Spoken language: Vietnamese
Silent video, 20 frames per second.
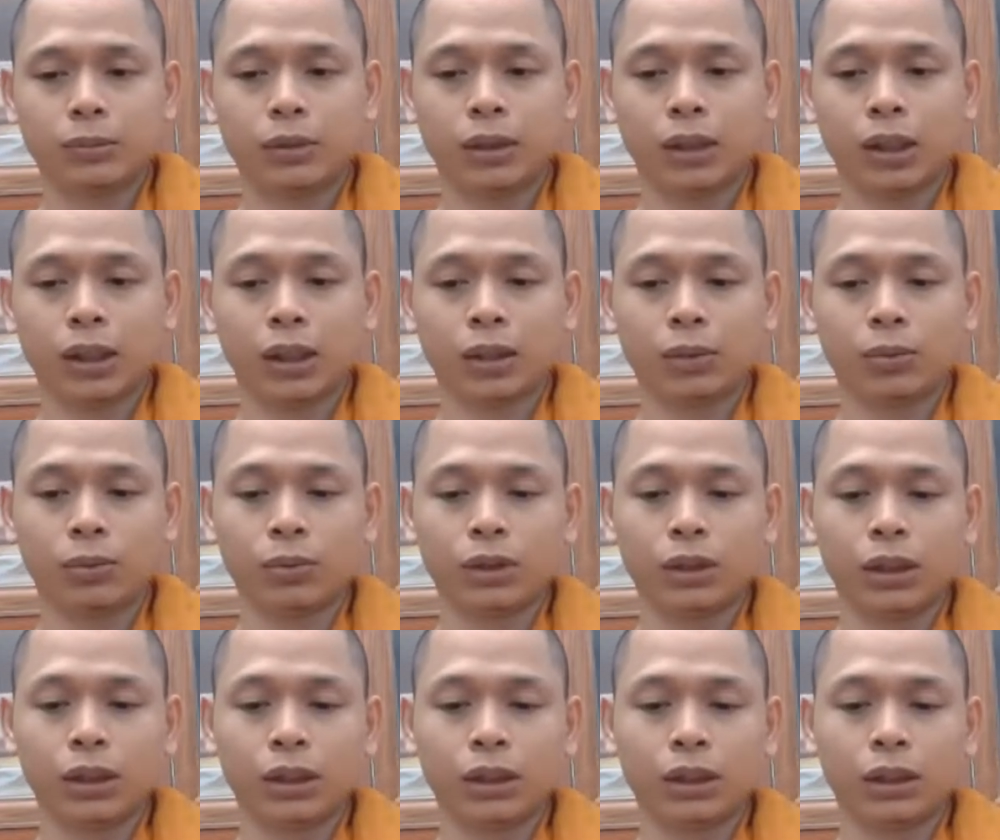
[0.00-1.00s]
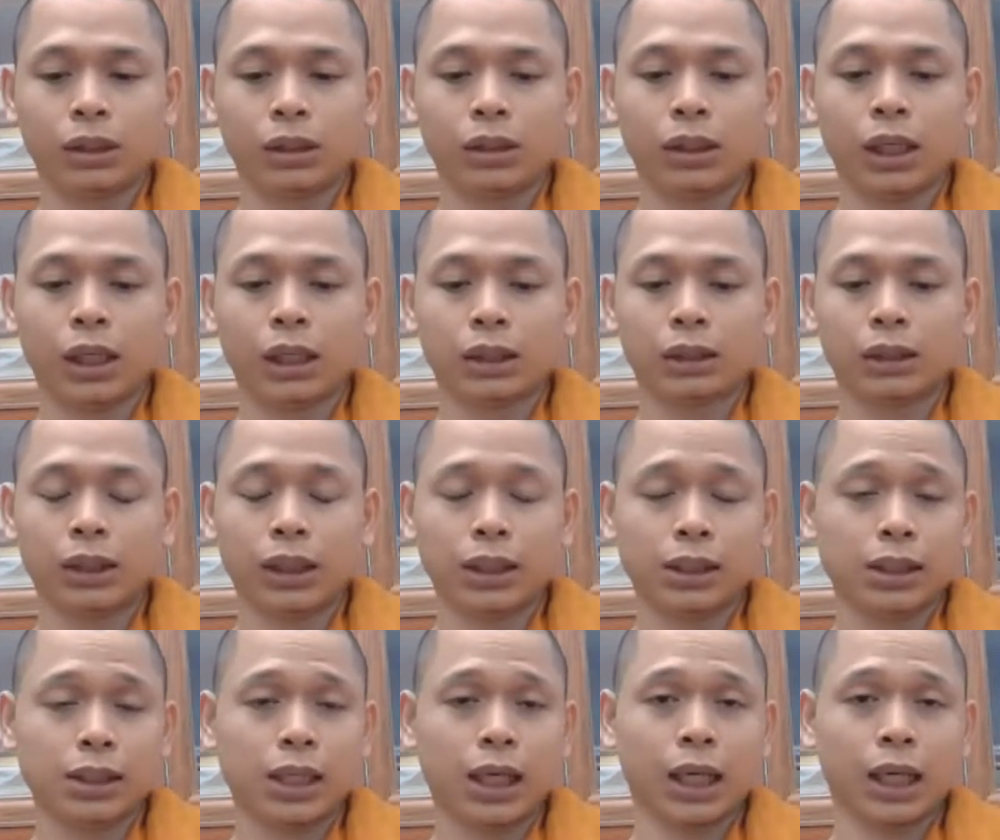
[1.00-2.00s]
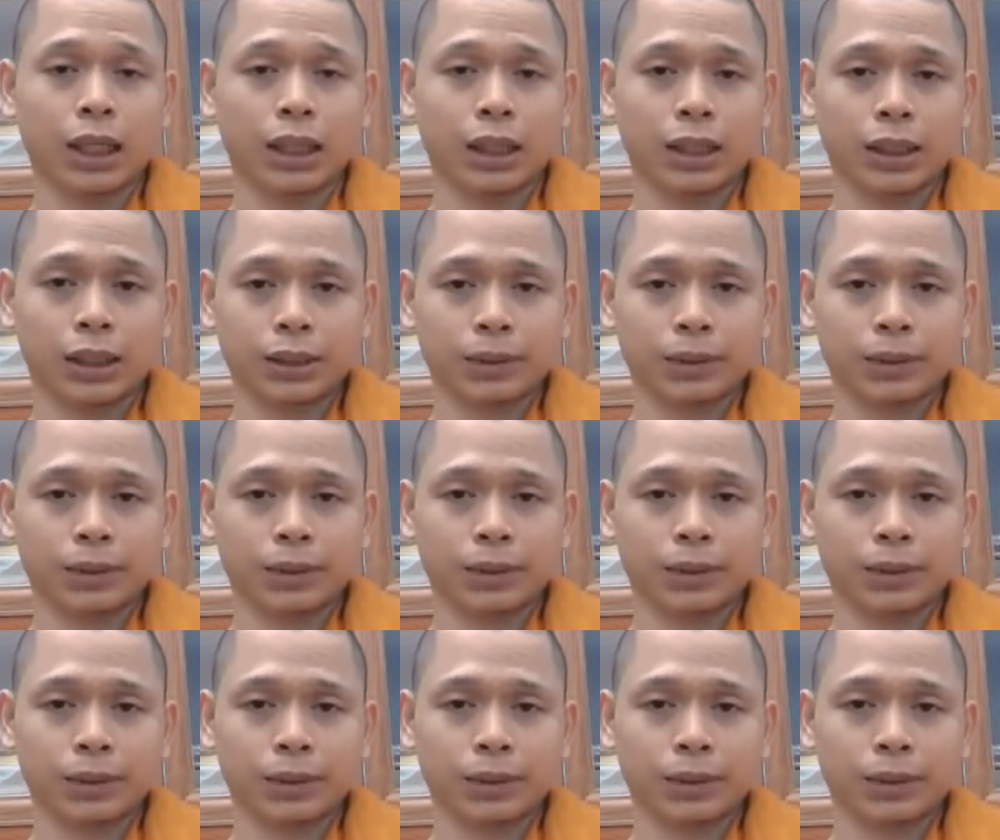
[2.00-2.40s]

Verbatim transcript: là quý vị đang thực hành sai